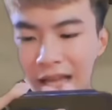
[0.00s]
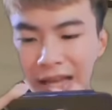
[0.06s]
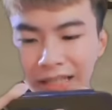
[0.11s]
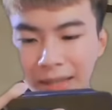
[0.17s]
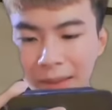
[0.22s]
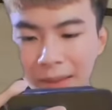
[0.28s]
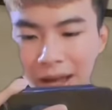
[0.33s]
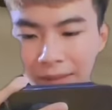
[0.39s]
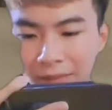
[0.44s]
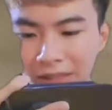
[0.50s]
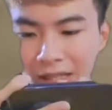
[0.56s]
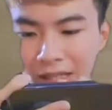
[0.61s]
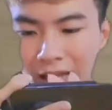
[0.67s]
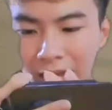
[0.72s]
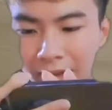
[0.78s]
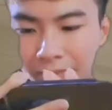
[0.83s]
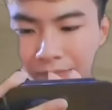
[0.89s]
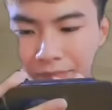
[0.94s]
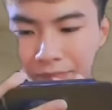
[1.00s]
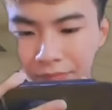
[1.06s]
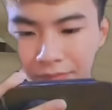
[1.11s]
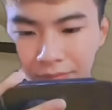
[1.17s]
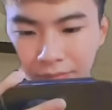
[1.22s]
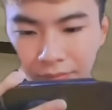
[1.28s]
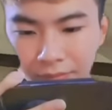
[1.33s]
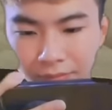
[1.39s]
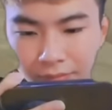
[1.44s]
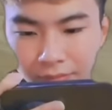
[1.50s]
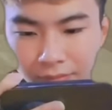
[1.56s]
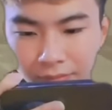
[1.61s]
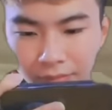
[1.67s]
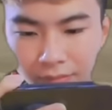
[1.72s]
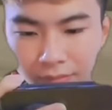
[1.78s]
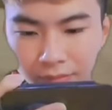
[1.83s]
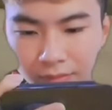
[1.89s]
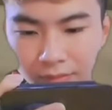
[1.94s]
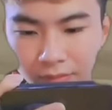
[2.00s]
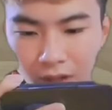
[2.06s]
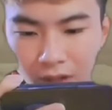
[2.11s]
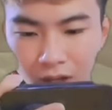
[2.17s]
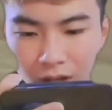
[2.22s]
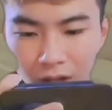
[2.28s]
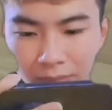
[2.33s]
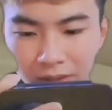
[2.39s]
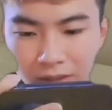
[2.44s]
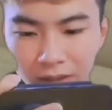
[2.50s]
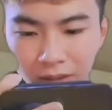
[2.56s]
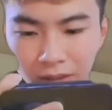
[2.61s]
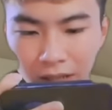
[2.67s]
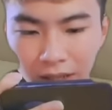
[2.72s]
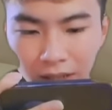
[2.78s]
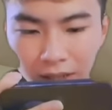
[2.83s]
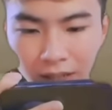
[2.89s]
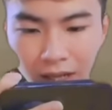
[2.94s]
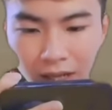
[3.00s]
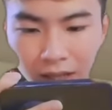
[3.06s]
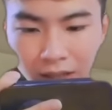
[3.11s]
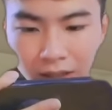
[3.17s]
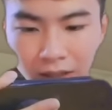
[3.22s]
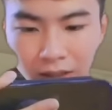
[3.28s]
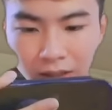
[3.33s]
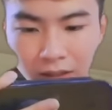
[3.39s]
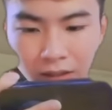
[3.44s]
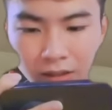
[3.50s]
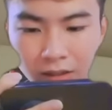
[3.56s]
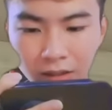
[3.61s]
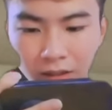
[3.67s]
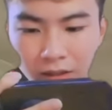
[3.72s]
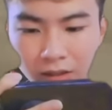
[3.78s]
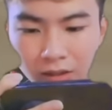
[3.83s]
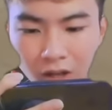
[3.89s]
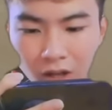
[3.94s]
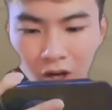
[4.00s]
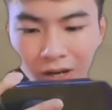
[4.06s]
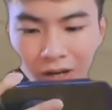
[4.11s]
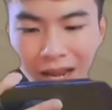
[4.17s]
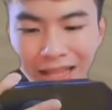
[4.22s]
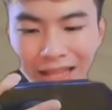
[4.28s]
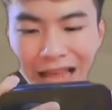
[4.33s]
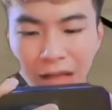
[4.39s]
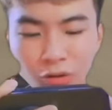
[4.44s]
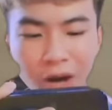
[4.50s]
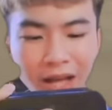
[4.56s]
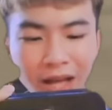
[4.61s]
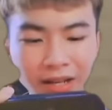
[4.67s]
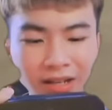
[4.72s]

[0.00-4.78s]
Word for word: anh em ạ. Bình tĩnh nhá. Đó, mình sẽ để đây nhá. Ok, thả luôn.